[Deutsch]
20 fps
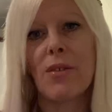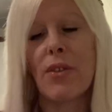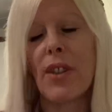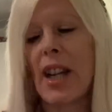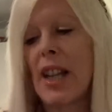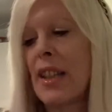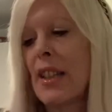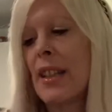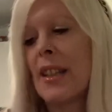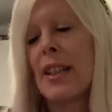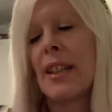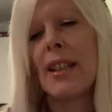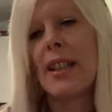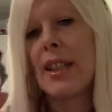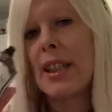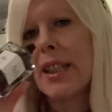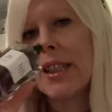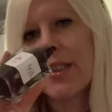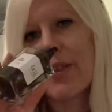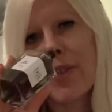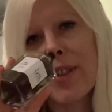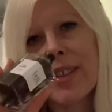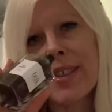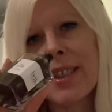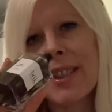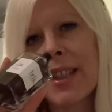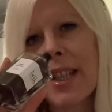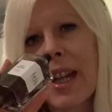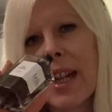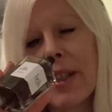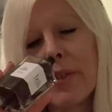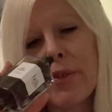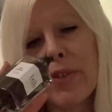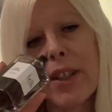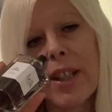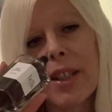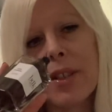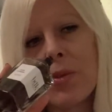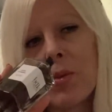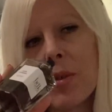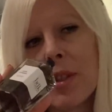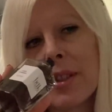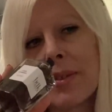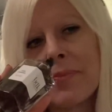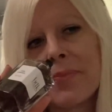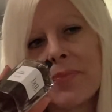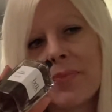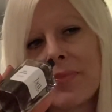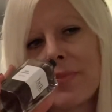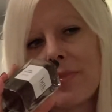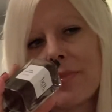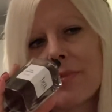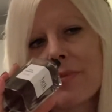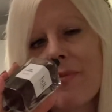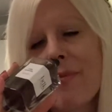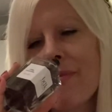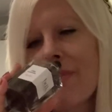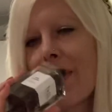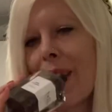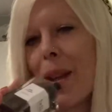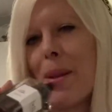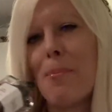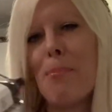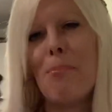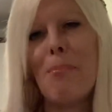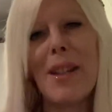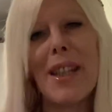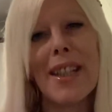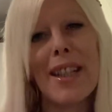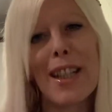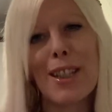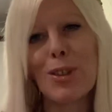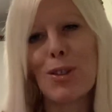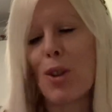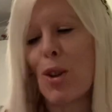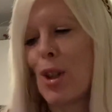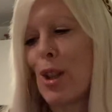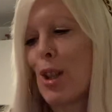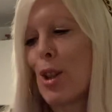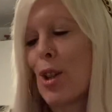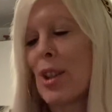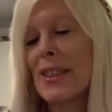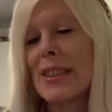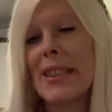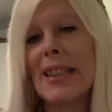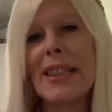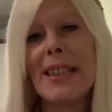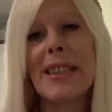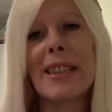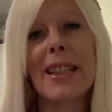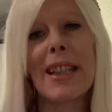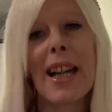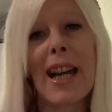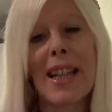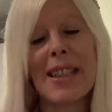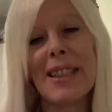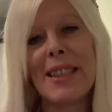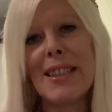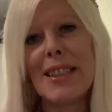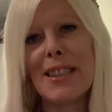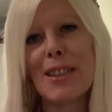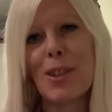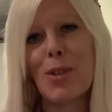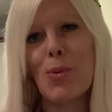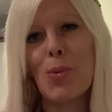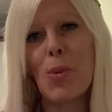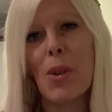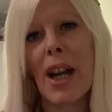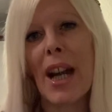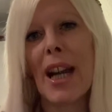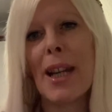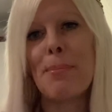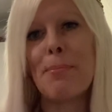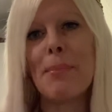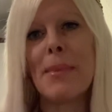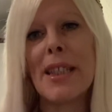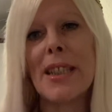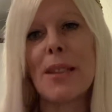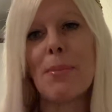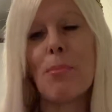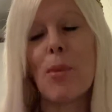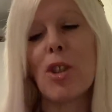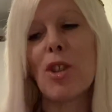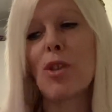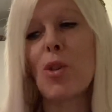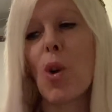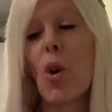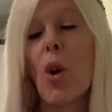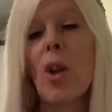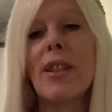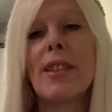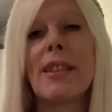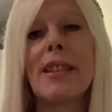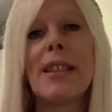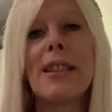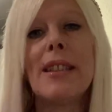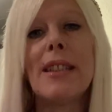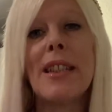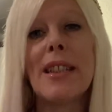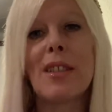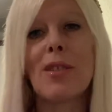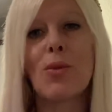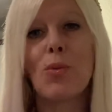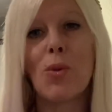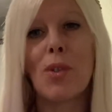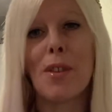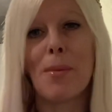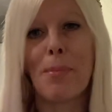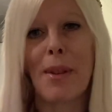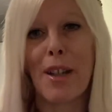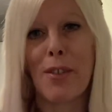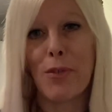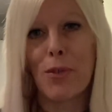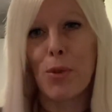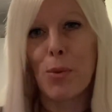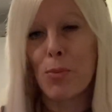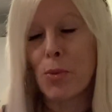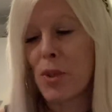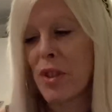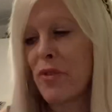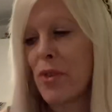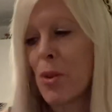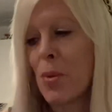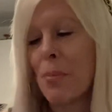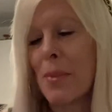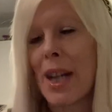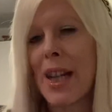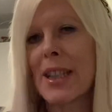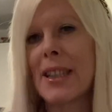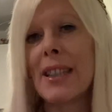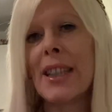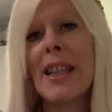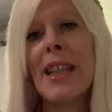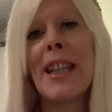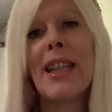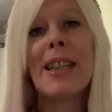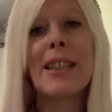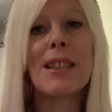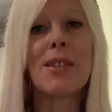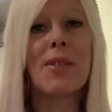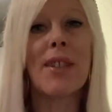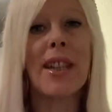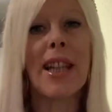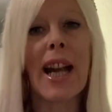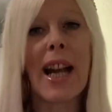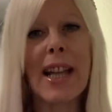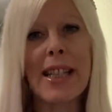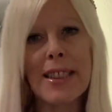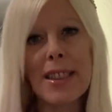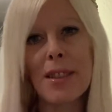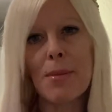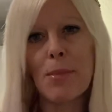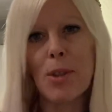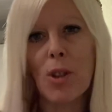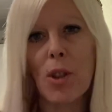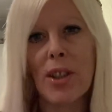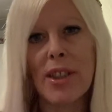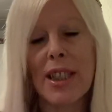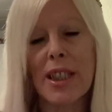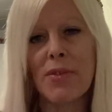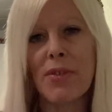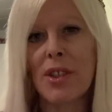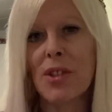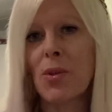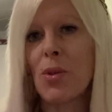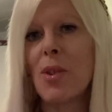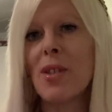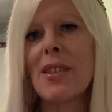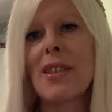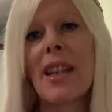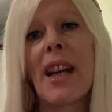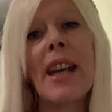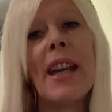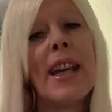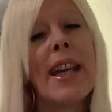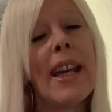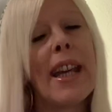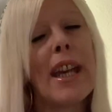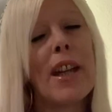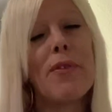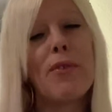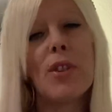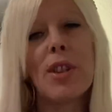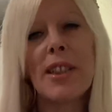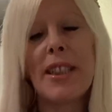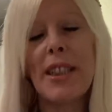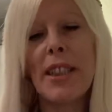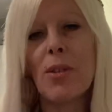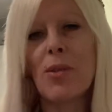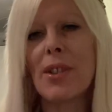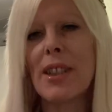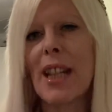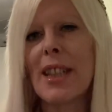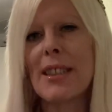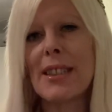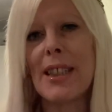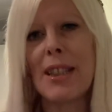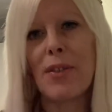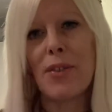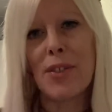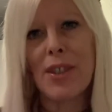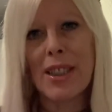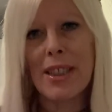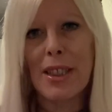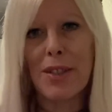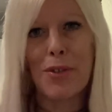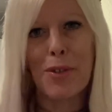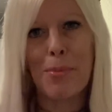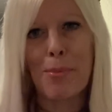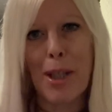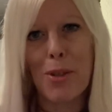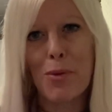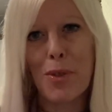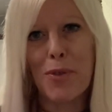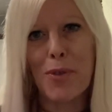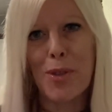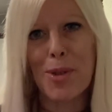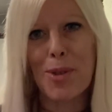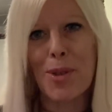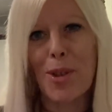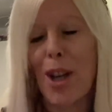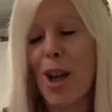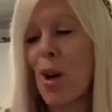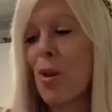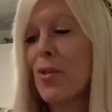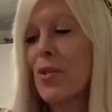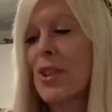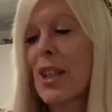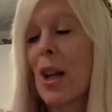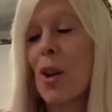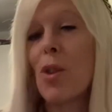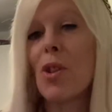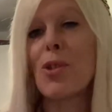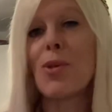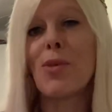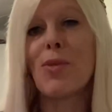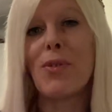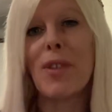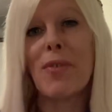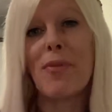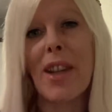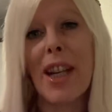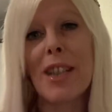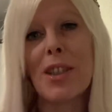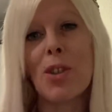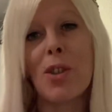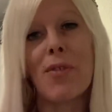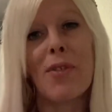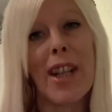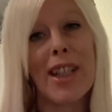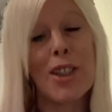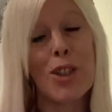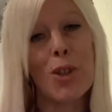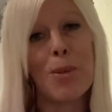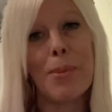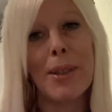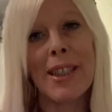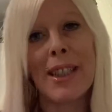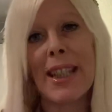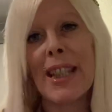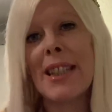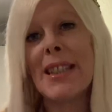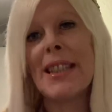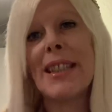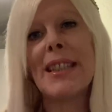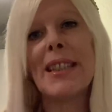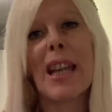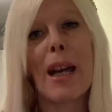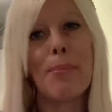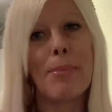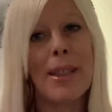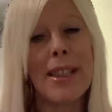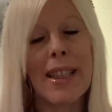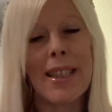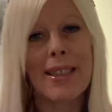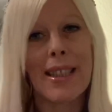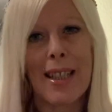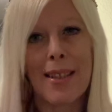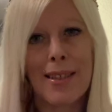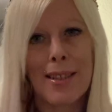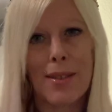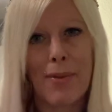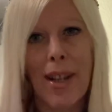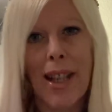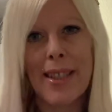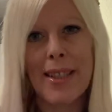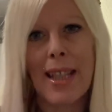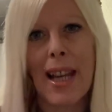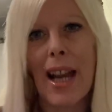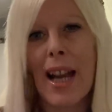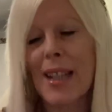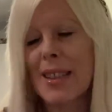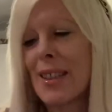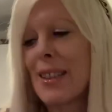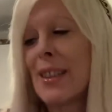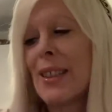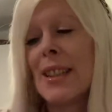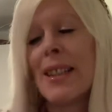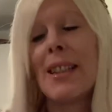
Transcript: Fall. Ich finde den einfach nur mega toll, Leute. Ich kann ihn nicht genug halten. Ich möchte heute nicht nur eine Parfüm-Review machen. Deswegen halte ich mich heute etwas kürzer. Er wird hier und da definitiv in meinen Reviews noch auftauchen und wir werden noch weiter über ihn reden. Ich habe ihn jetzt erst zwei Tage